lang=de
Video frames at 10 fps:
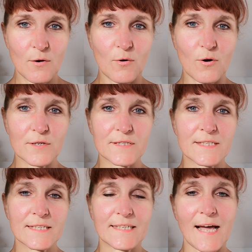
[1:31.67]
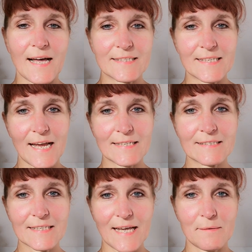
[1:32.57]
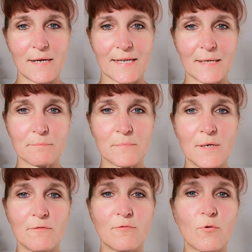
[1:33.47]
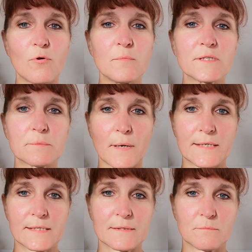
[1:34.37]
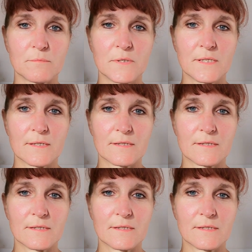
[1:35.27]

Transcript: Und daran zeigt sich aber eben, worum es bei diesem